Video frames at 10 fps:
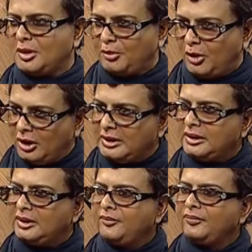ফলে
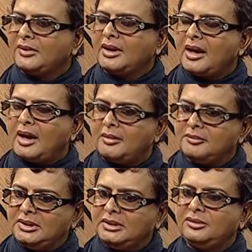
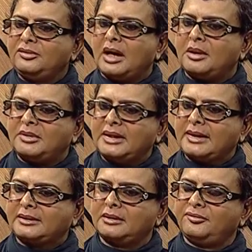আমি আমার
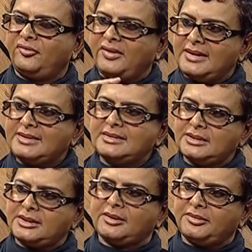একটা ফেস
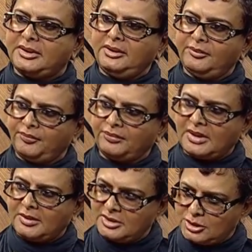হিসেবে
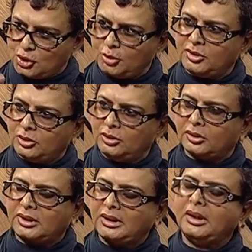আমি
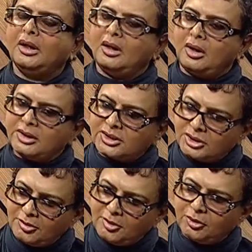ছবিগুলোকে অনেক
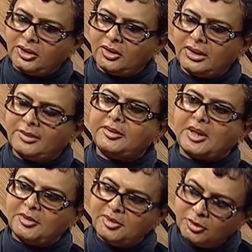সময় মনে হয় আমি
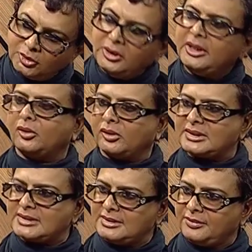আমি ভুলই
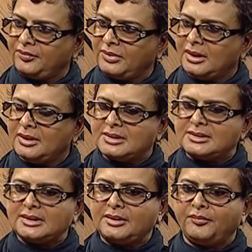করেছি
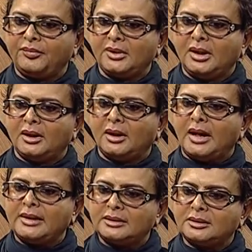যে
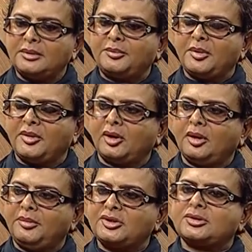আরেকটি প্রেমের
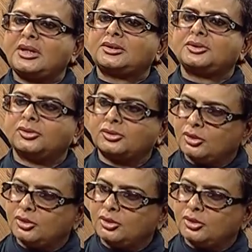গল্পে যদি একজন নতুন